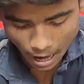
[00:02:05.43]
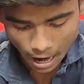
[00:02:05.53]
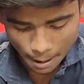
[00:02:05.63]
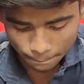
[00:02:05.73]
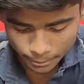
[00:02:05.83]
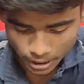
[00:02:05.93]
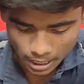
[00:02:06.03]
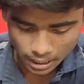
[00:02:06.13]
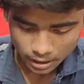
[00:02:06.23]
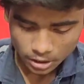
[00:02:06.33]

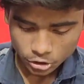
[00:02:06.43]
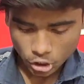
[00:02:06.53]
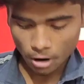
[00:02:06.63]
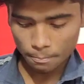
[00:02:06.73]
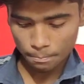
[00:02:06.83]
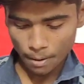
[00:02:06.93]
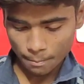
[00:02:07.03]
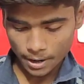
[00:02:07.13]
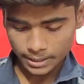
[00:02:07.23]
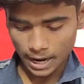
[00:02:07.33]
आपका कब
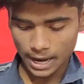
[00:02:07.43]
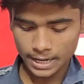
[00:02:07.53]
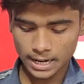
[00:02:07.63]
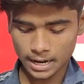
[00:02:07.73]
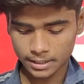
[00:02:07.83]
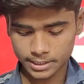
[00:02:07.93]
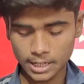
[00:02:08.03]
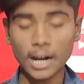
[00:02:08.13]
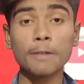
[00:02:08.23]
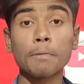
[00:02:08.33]
पेमेंट आएगा
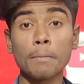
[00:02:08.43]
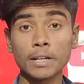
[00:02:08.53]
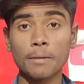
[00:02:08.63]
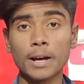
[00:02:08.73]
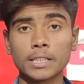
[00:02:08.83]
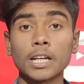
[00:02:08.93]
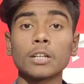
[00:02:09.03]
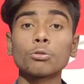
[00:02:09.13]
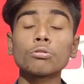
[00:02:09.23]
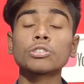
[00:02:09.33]
सेकेंड पेमेंट की बात
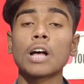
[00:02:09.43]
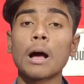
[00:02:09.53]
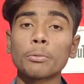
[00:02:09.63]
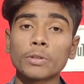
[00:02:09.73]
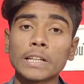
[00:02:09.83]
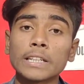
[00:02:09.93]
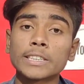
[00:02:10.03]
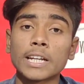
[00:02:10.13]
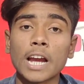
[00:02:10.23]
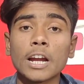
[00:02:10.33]
करें तो दोस्त आपको बता दें
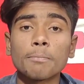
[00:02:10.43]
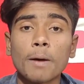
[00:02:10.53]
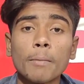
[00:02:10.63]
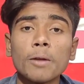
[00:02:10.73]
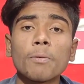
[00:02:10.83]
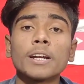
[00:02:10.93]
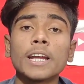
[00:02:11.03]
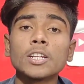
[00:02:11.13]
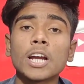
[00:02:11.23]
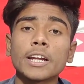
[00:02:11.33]
सेकेंड पेमेंट पर
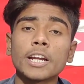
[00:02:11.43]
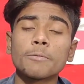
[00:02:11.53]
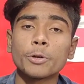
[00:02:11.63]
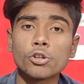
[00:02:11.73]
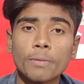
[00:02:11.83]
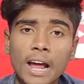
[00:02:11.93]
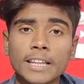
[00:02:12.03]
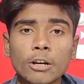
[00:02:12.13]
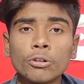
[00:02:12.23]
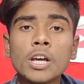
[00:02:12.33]
डेडिकेटेड वीडियो बना
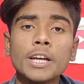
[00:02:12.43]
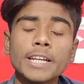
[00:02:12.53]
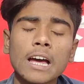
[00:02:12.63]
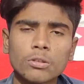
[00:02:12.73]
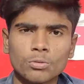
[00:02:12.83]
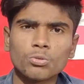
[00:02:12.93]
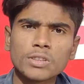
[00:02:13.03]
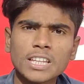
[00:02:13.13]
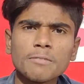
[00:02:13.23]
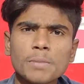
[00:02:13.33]
दिया हूँ या दो
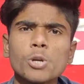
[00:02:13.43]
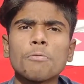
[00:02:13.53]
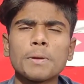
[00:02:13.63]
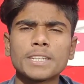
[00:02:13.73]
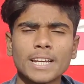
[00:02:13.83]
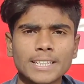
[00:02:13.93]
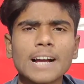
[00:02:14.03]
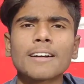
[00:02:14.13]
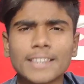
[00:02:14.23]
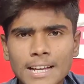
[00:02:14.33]
तीन वीडियो पीछे
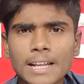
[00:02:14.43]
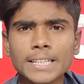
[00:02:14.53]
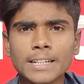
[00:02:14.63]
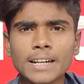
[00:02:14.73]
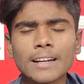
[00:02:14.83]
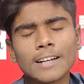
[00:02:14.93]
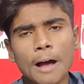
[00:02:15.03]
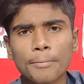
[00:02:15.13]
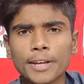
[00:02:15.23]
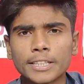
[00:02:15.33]
जाकर देख लीजिएगा
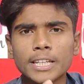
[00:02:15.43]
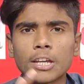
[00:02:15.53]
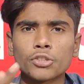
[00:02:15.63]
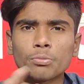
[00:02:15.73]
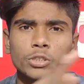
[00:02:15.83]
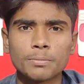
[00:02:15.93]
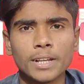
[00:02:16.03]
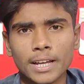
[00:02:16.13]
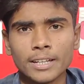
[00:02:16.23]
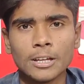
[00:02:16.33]
काफ़ी अच्छा रिस्पॉन्स
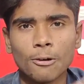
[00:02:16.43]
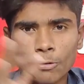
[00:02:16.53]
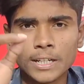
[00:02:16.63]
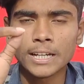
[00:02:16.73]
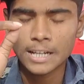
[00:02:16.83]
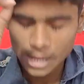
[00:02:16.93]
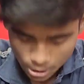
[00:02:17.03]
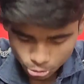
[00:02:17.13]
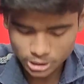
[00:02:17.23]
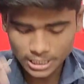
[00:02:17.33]
मिला है ओके
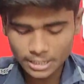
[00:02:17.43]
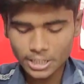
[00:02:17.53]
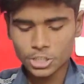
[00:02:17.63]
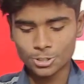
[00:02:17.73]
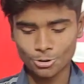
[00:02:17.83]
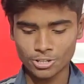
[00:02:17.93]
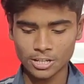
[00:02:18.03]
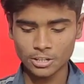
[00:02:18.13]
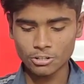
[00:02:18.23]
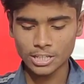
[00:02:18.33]
तो चलिए नेक्स्ट
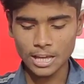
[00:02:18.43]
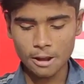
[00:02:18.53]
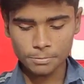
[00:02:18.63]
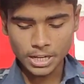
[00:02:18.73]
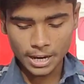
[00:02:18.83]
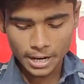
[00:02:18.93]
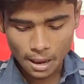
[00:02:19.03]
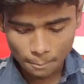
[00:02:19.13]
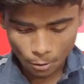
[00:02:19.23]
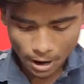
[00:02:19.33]
क्वेश्चन की ओर जाते हैं पूछा
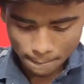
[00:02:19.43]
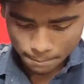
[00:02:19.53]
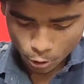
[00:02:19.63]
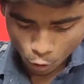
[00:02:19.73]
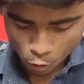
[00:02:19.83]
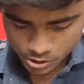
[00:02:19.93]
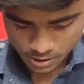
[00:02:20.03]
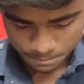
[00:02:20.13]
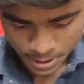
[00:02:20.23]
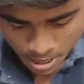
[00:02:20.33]
इमाम फिरोज